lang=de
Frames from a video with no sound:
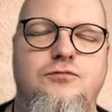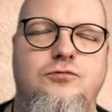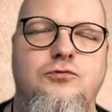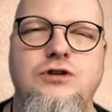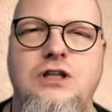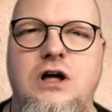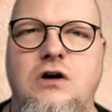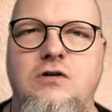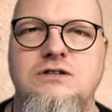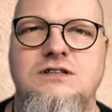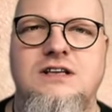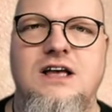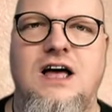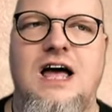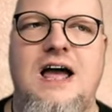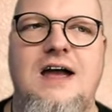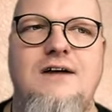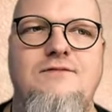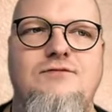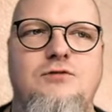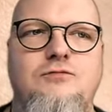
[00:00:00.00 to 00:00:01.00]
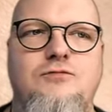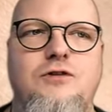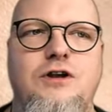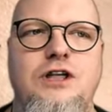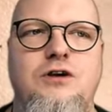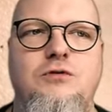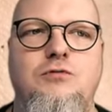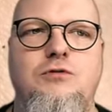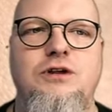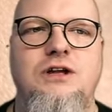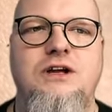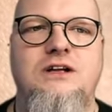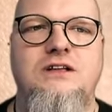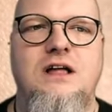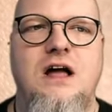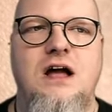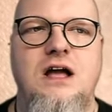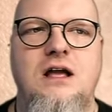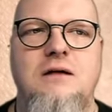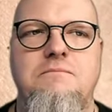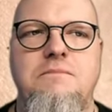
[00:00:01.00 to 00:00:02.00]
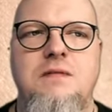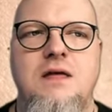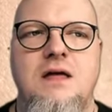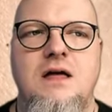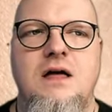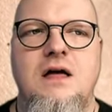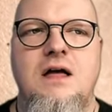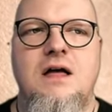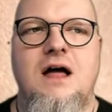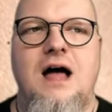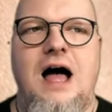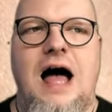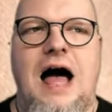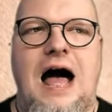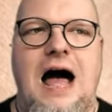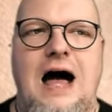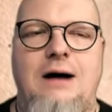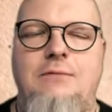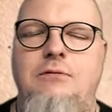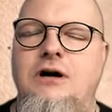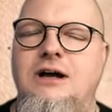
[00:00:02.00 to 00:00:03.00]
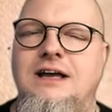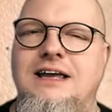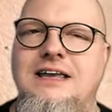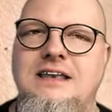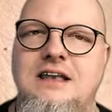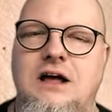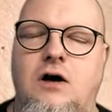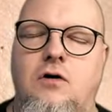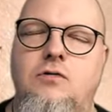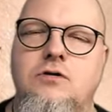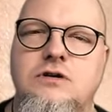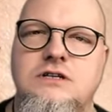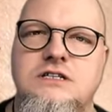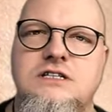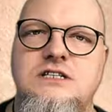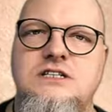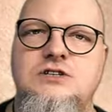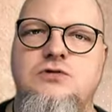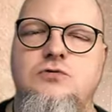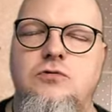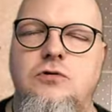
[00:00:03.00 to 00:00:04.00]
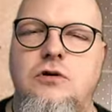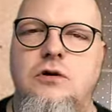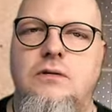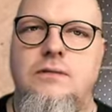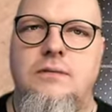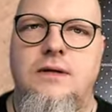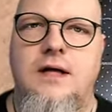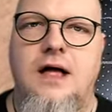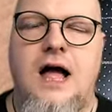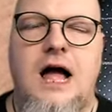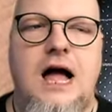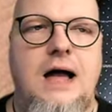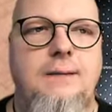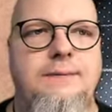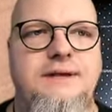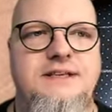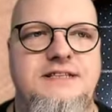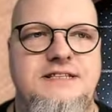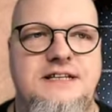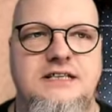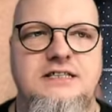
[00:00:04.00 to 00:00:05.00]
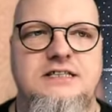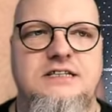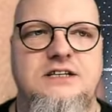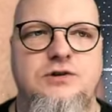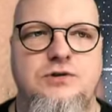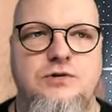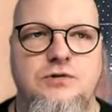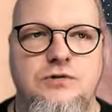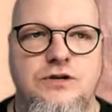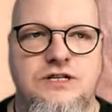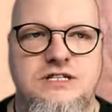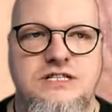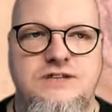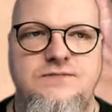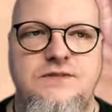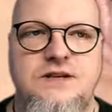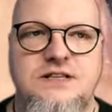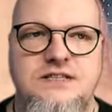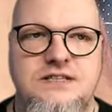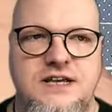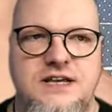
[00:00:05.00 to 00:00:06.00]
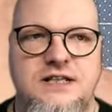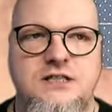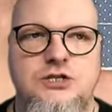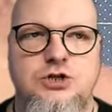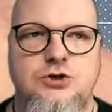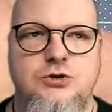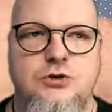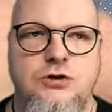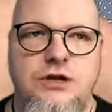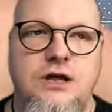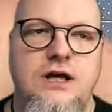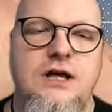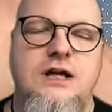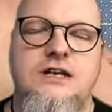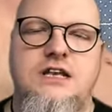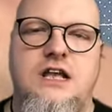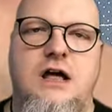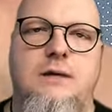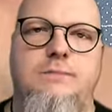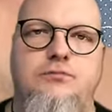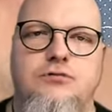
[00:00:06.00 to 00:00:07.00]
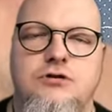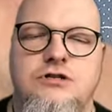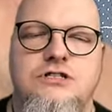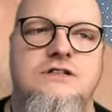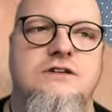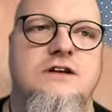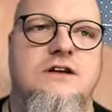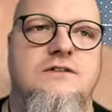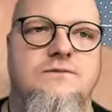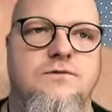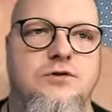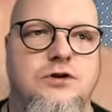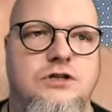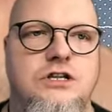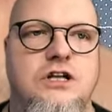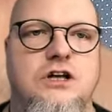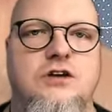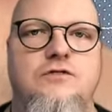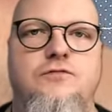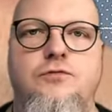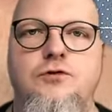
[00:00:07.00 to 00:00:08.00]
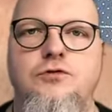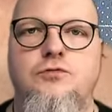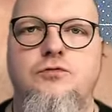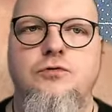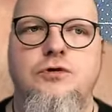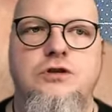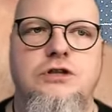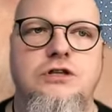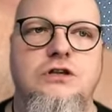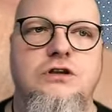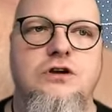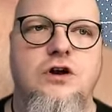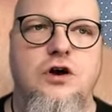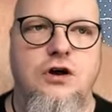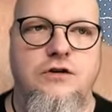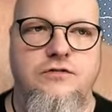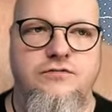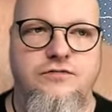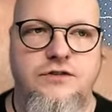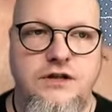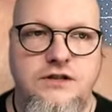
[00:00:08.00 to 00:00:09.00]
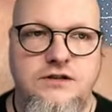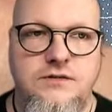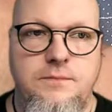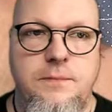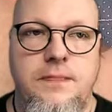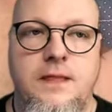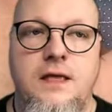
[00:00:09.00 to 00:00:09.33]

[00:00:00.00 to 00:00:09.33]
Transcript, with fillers: unausgereift, völlig ohne Gedanken. Aber genau so habe ich es jetzt gelöst. Wir sehen es schon. Der Bus wird von unten geöffnet,